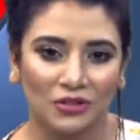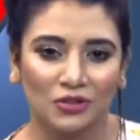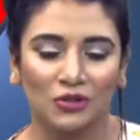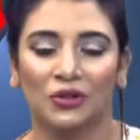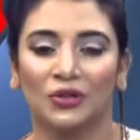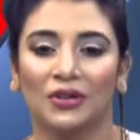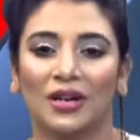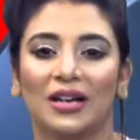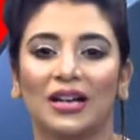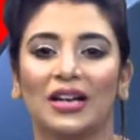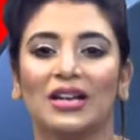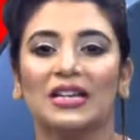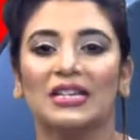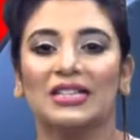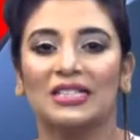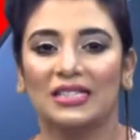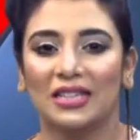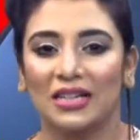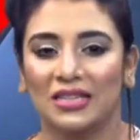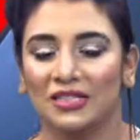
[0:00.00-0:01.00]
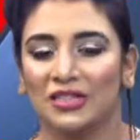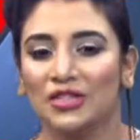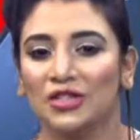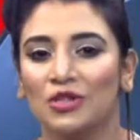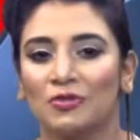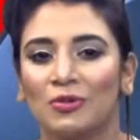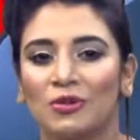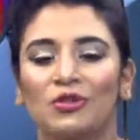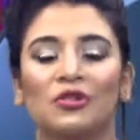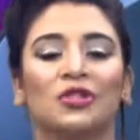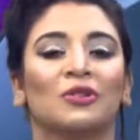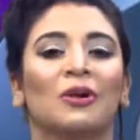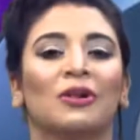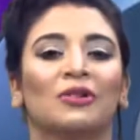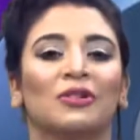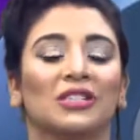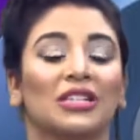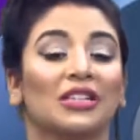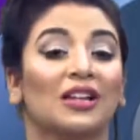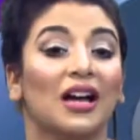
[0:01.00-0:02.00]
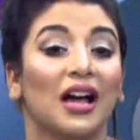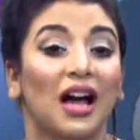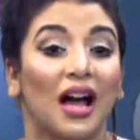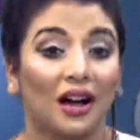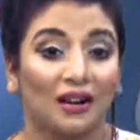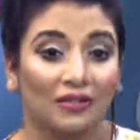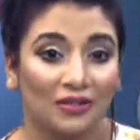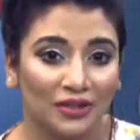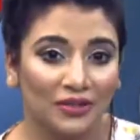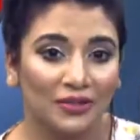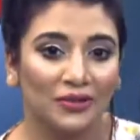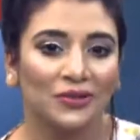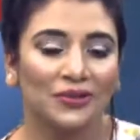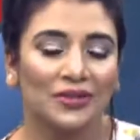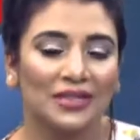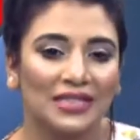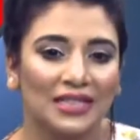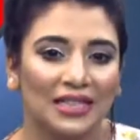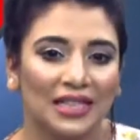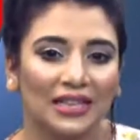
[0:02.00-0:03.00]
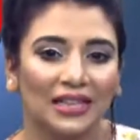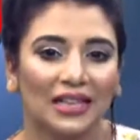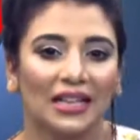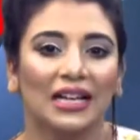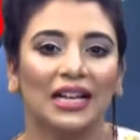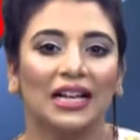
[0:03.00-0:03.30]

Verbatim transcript: সুতরাং সার্সের সময় শুধুমাত্র যারা আক্রান্ত হয়েছিলেন